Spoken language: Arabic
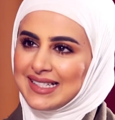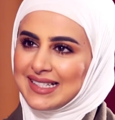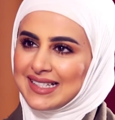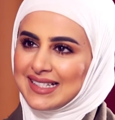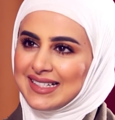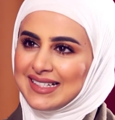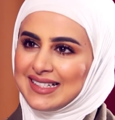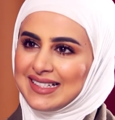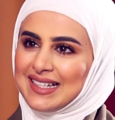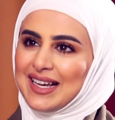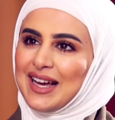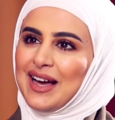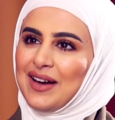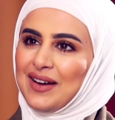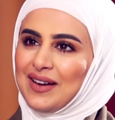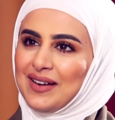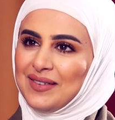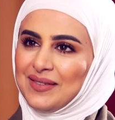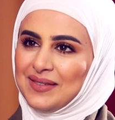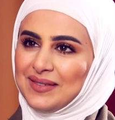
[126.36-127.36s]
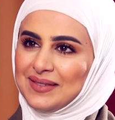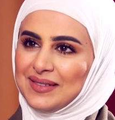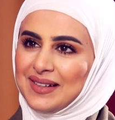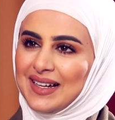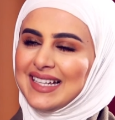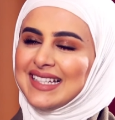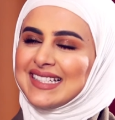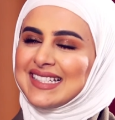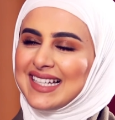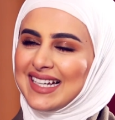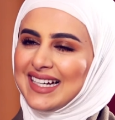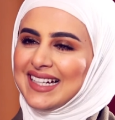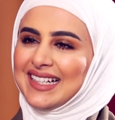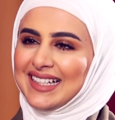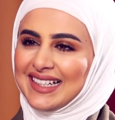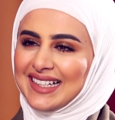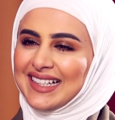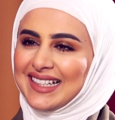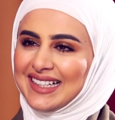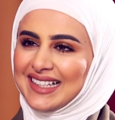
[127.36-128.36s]
مدير عام أي صحيح.
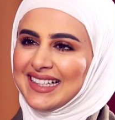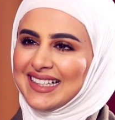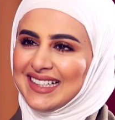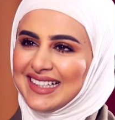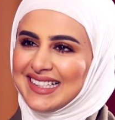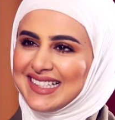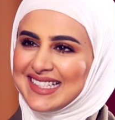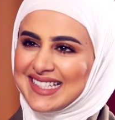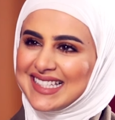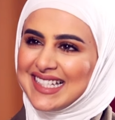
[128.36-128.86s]
والشركه كلها تخاف